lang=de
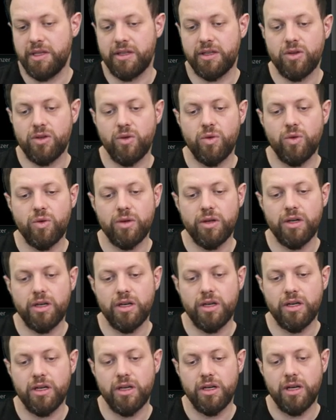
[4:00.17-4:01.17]
Ton
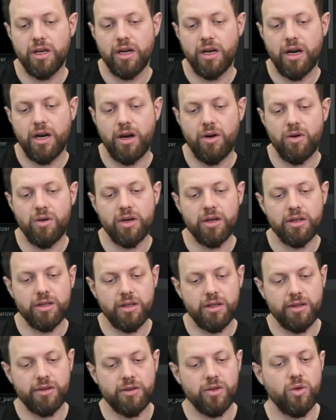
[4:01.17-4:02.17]
auch,
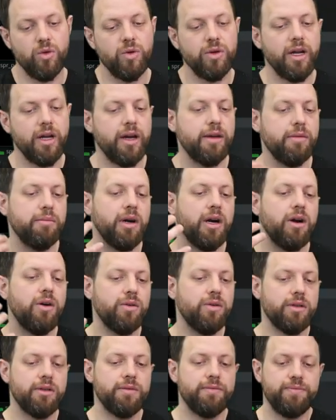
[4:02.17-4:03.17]
einen Ton
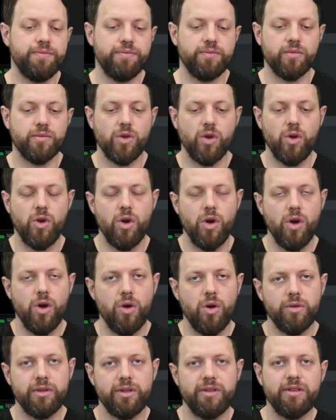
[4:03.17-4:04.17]
einbauen.
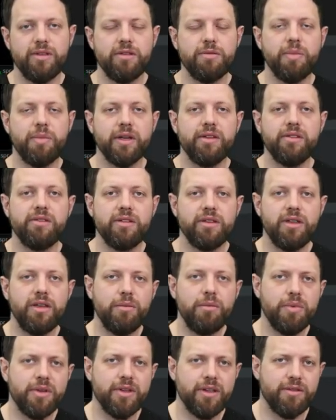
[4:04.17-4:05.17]
Und dieses
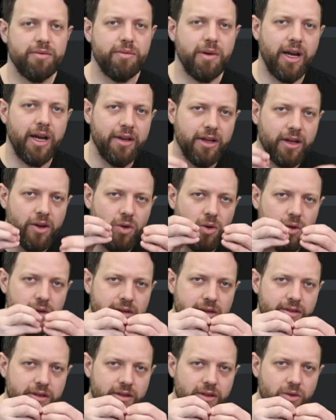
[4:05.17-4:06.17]
Prinzip, dass bei einer
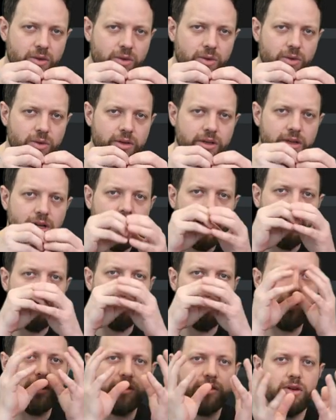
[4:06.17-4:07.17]
Kollision da ein
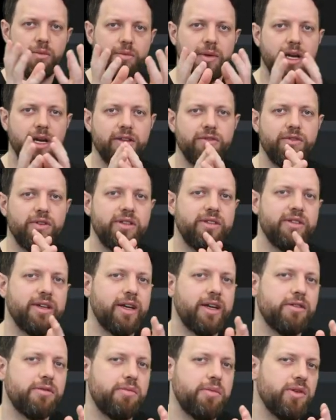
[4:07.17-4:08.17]
neues Objekt von dieser
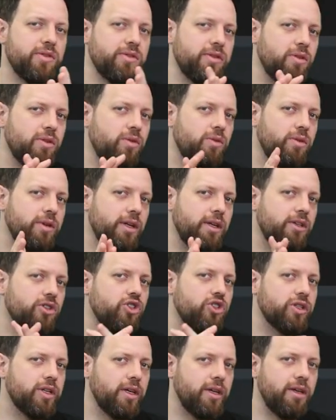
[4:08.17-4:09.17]
Explosion
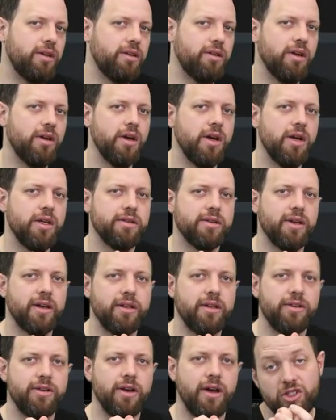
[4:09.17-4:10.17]
entsteht, ist
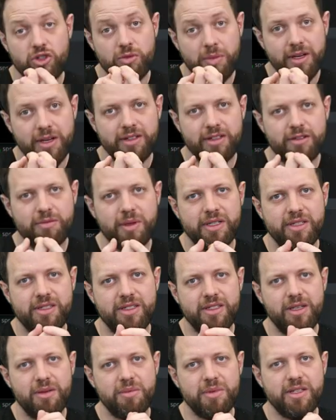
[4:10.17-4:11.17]
eigentlich ein spannendes
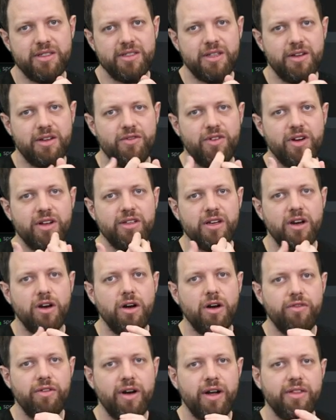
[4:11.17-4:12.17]
Prinzip, das dann wirklich auch
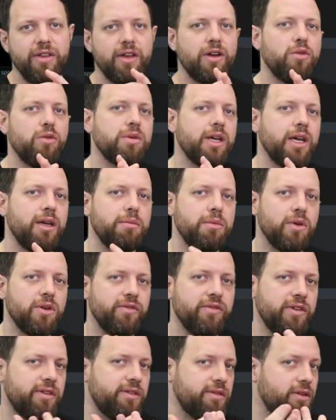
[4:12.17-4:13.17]
auf andere Umgebungen
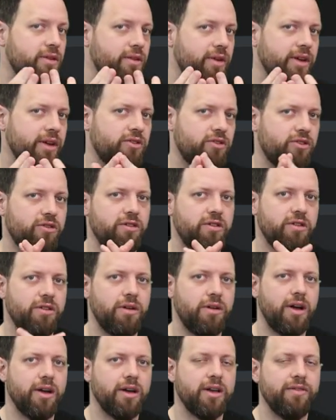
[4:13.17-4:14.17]
wie Scratch
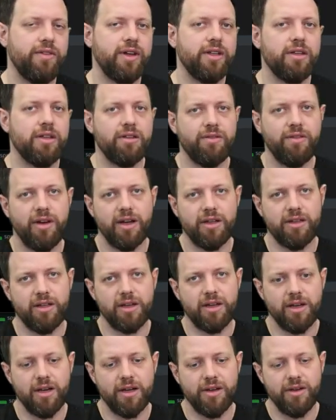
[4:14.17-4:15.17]
angewendet werden
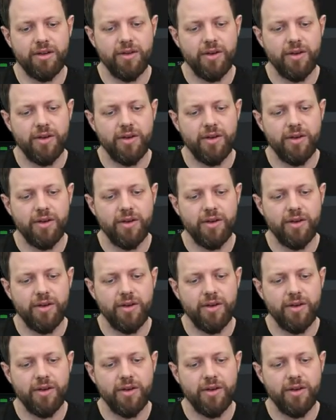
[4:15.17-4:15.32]
kann.